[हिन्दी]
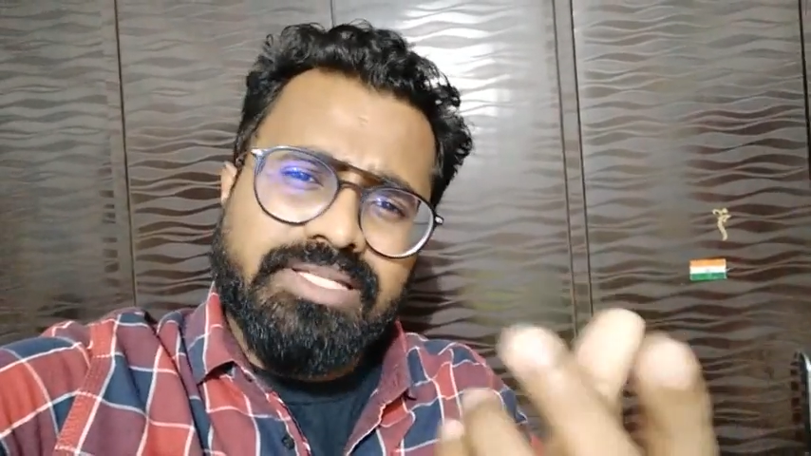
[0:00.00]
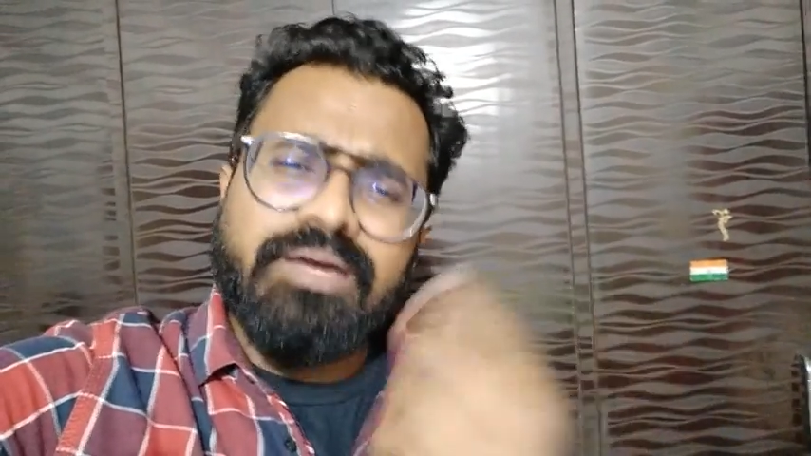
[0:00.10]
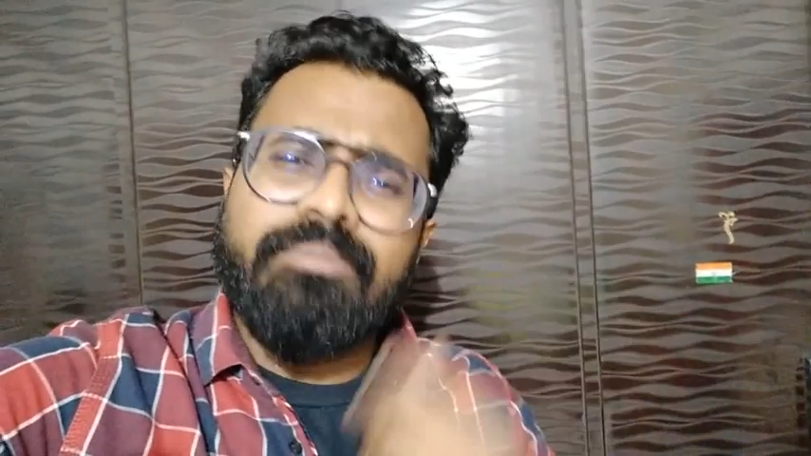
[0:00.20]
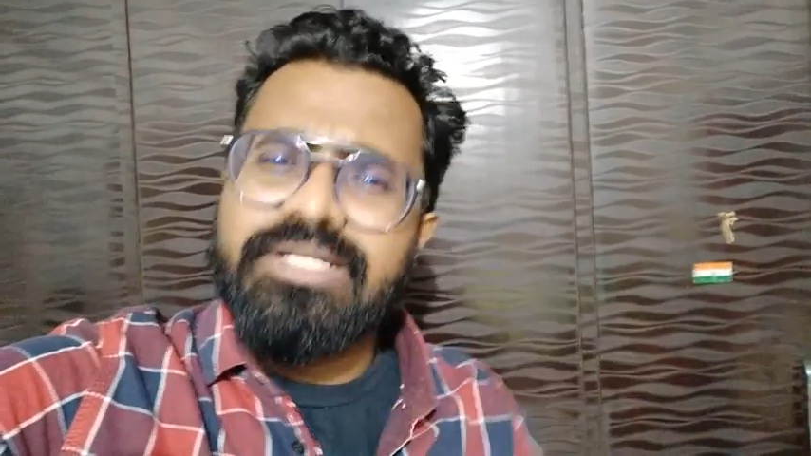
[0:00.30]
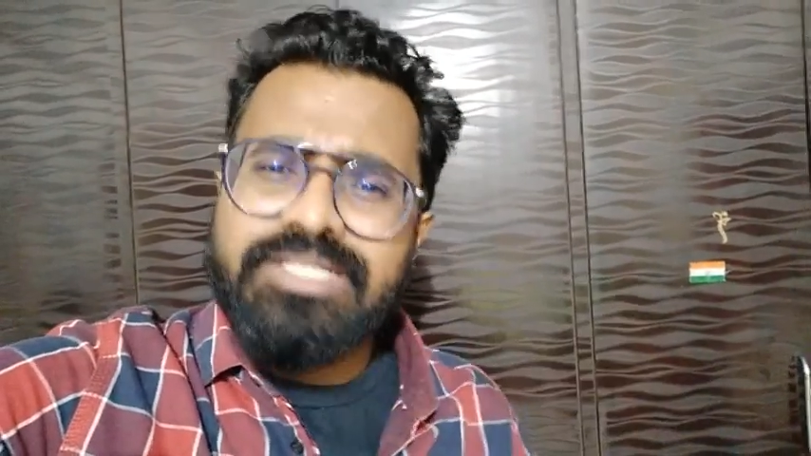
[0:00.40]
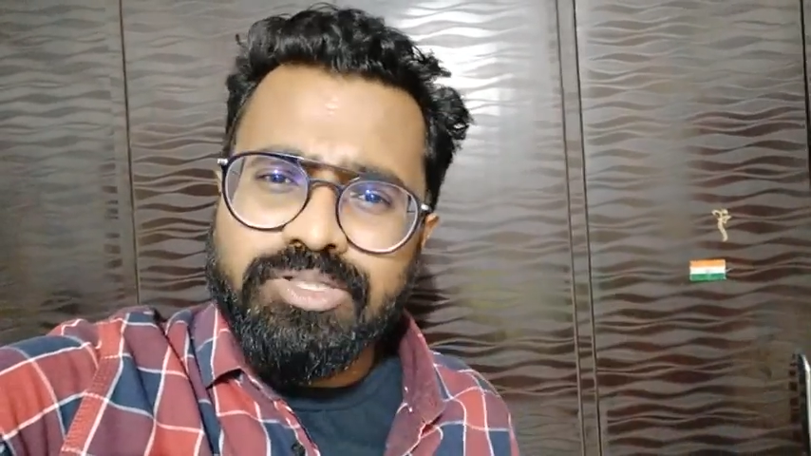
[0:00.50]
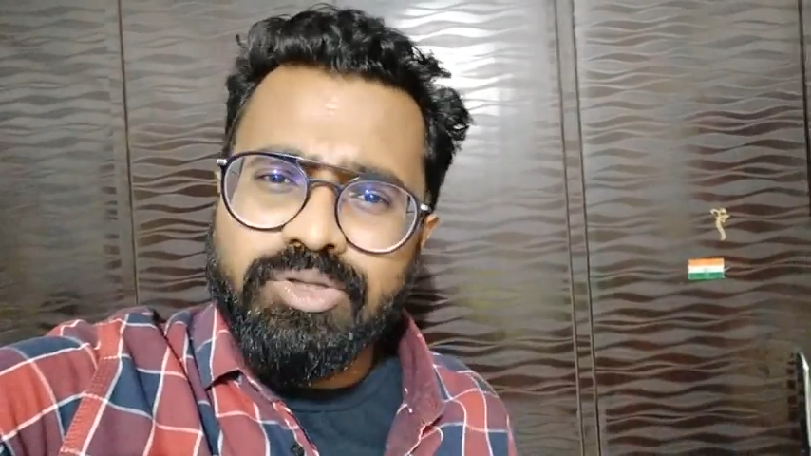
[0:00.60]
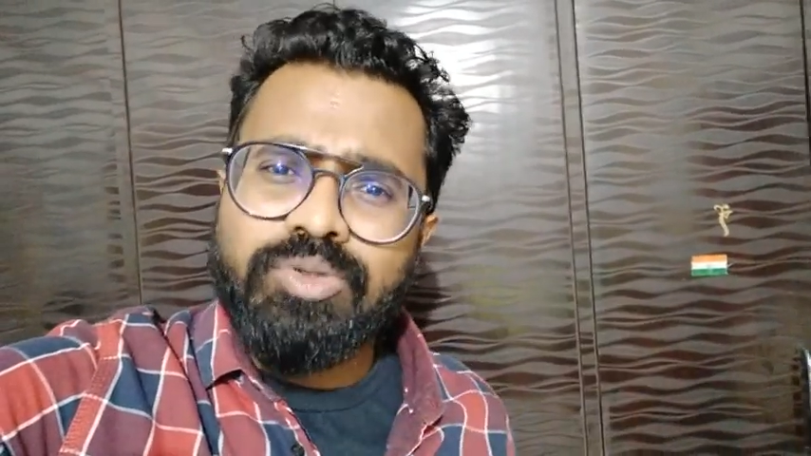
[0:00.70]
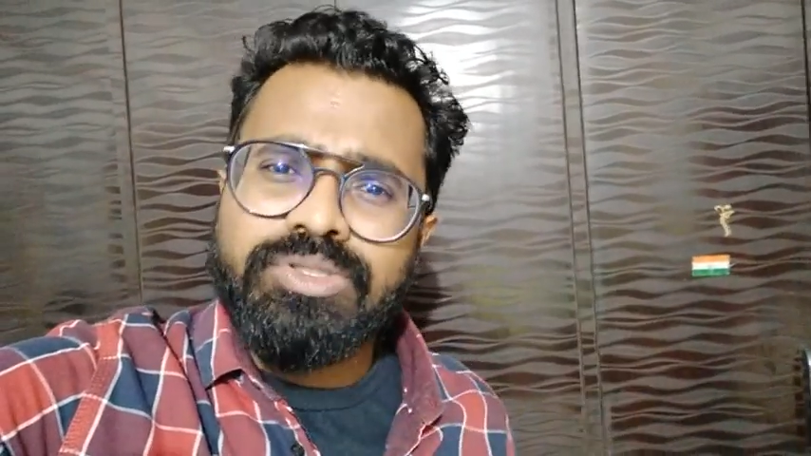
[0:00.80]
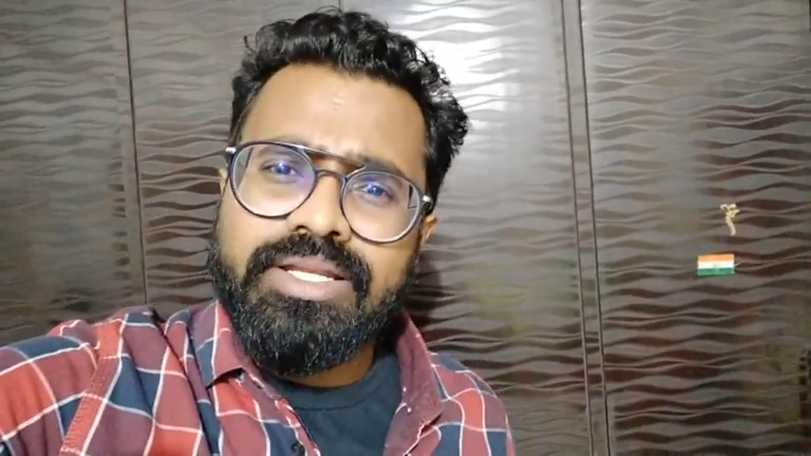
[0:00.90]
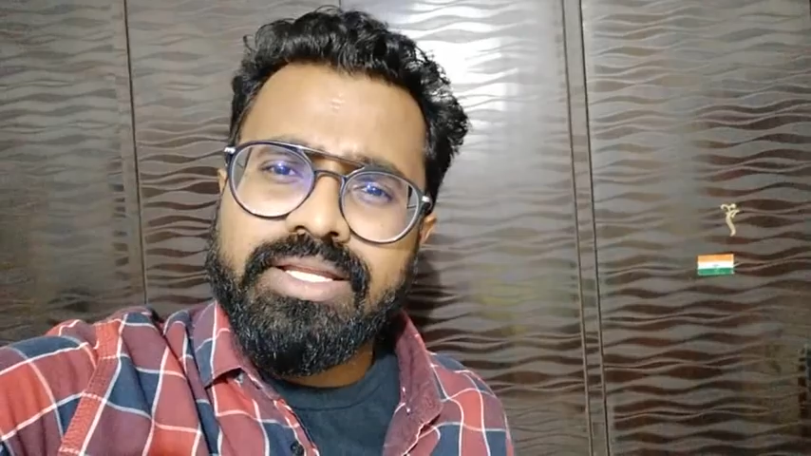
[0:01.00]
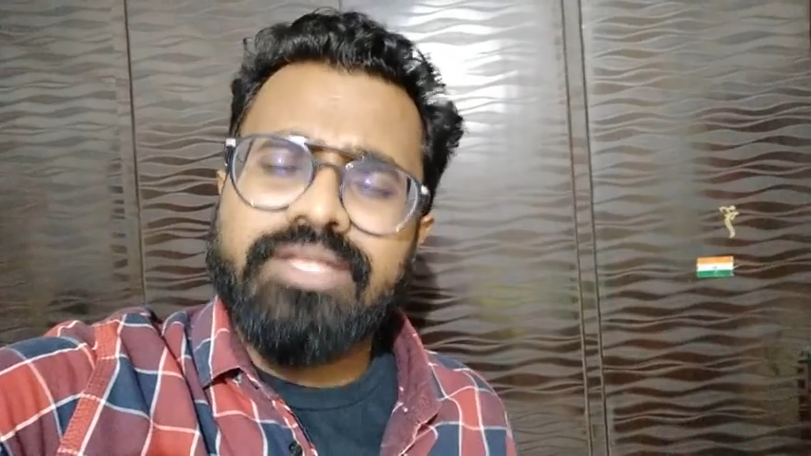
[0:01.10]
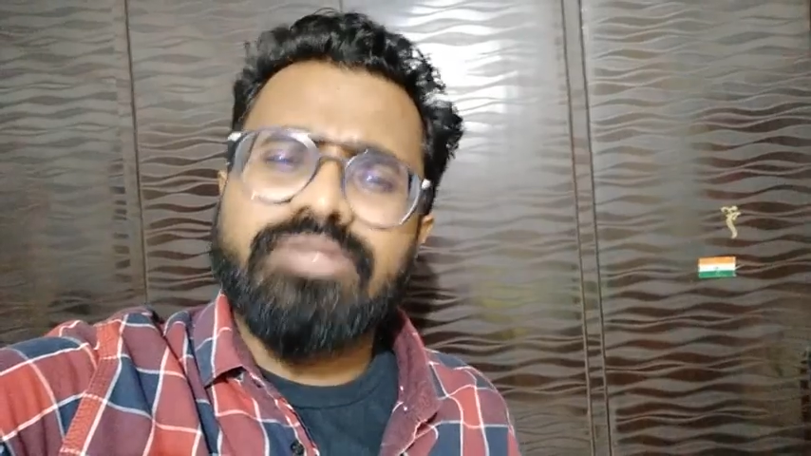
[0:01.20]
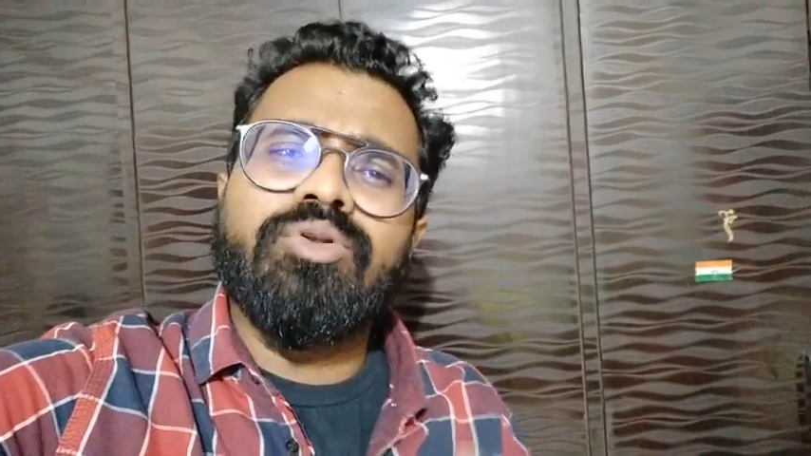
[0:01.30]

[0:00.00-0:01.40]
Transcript: पास इतना बजट तो होता नहीं है